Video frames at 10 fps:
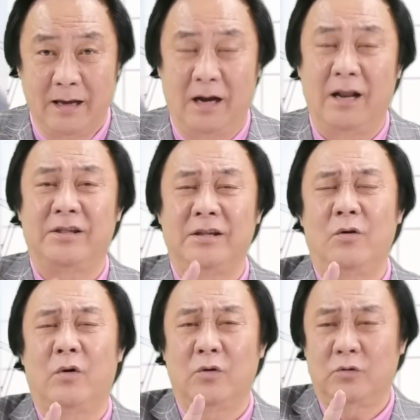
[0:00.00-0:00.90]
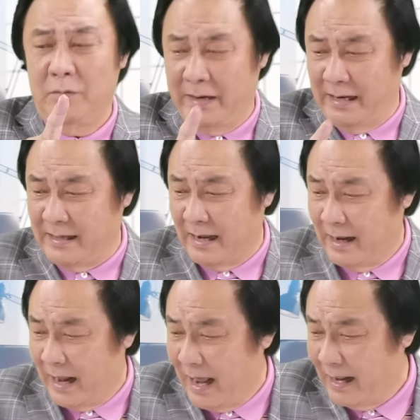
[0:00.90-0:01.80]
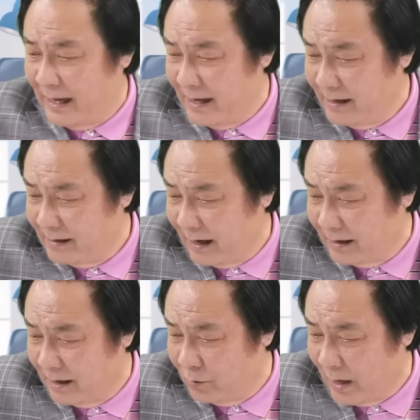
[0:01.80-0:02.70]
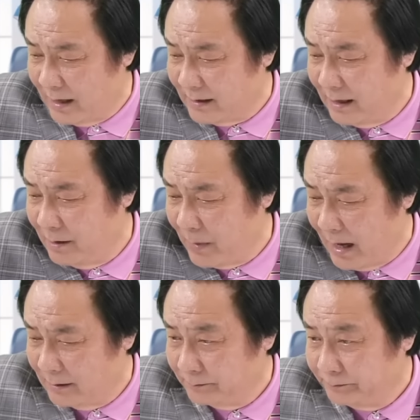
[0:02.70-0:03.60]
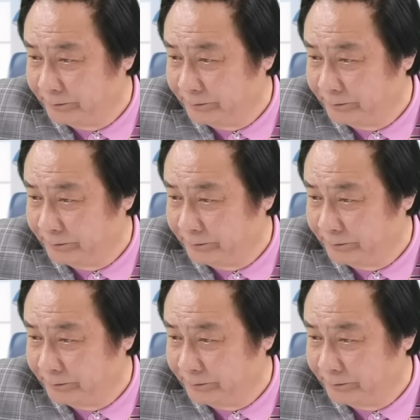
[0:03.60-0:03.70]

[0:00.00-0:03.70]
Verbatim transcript: 啊，今天王总顺便跟你讲一下，来，你看这张个股，来，三零八，